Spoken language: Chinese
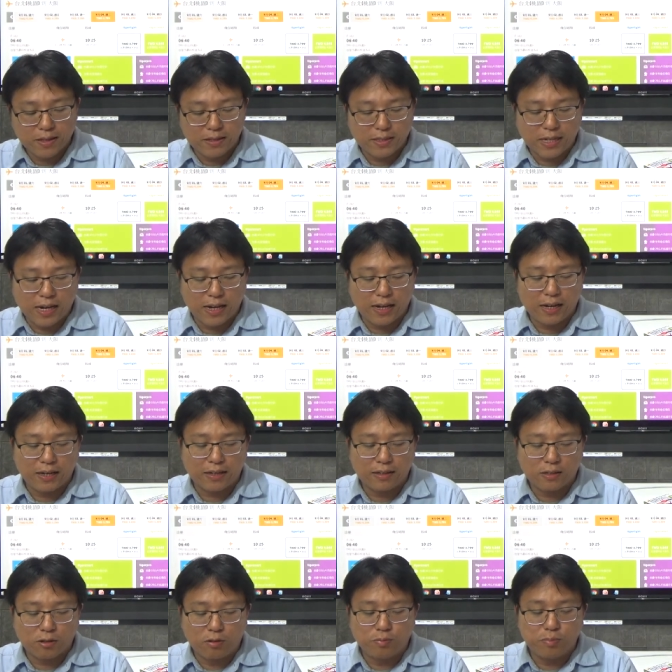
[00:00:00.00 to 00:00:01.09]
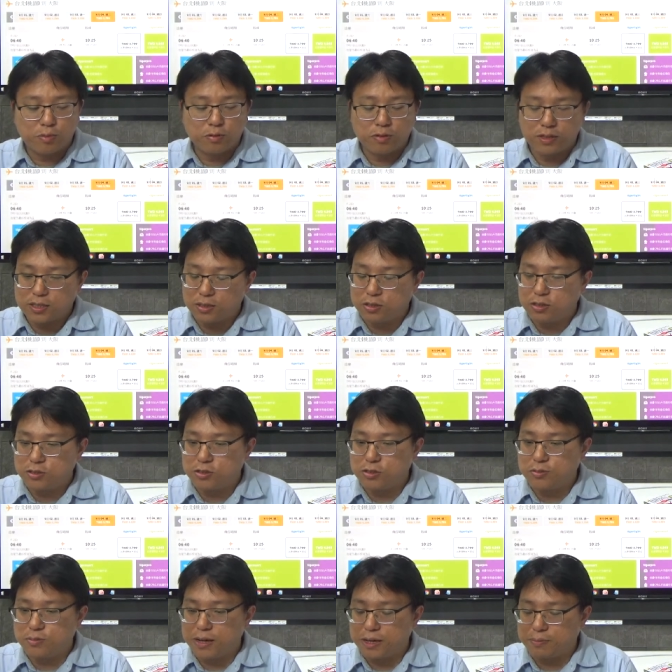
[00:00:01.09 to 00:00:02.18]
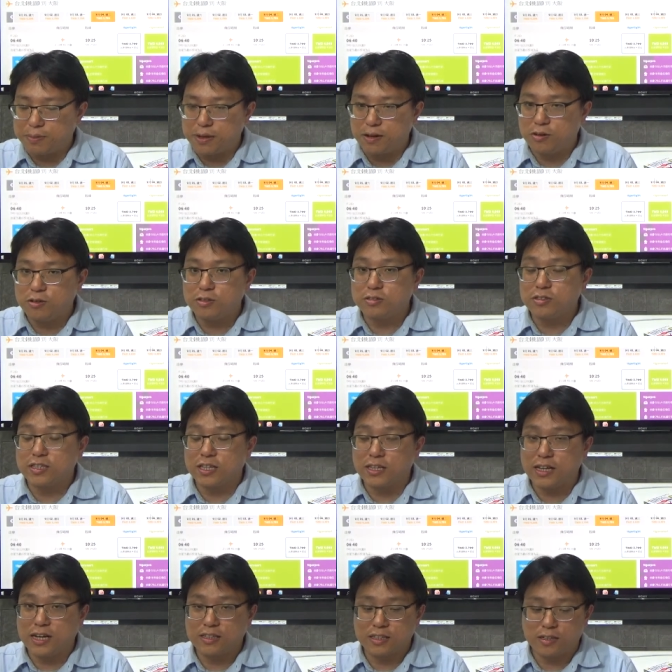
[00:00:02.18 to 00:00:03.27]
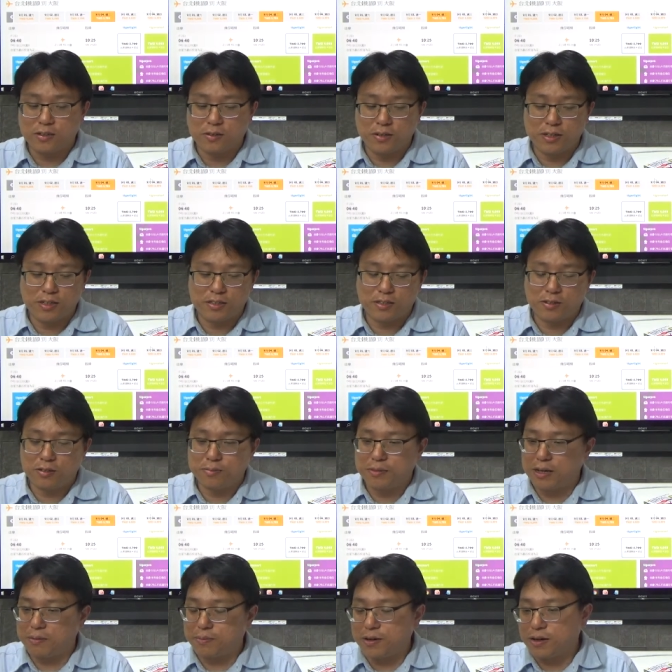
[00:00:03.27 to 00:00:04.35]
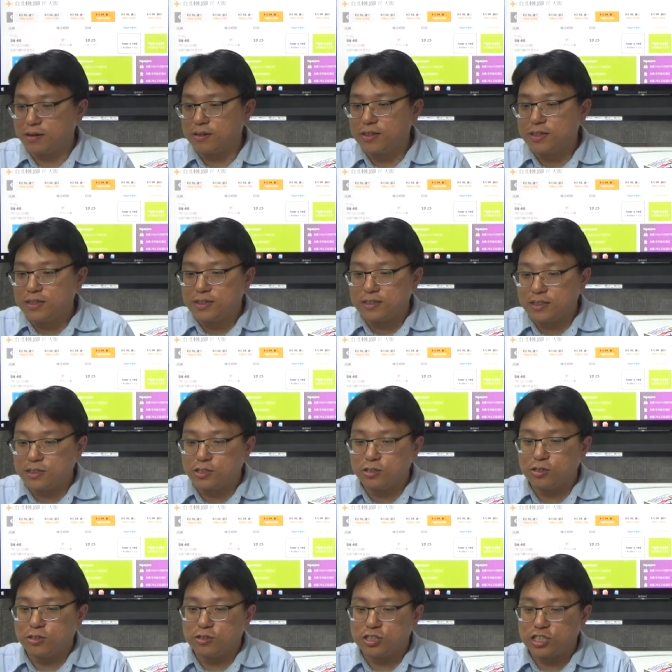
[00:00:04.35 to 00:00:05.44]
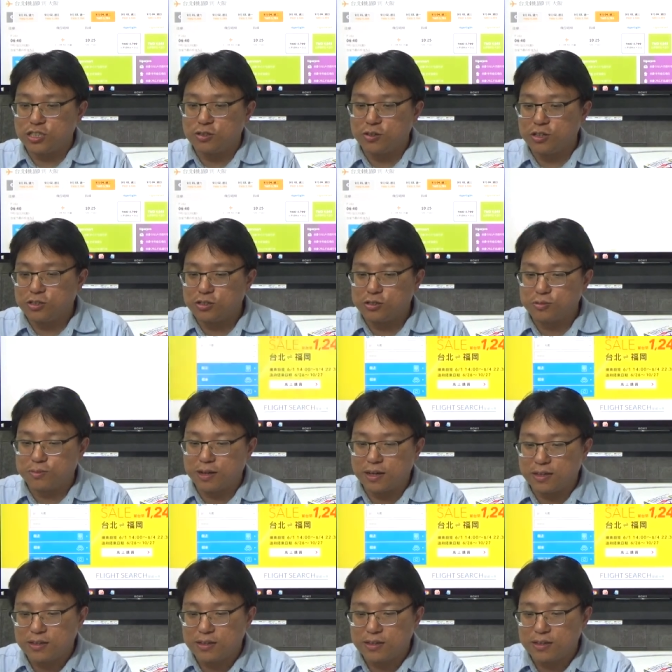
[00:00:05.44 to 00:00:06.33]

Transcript: 在公布的时候去买票，或者是等它特惠的时候买票，你就有机会去买。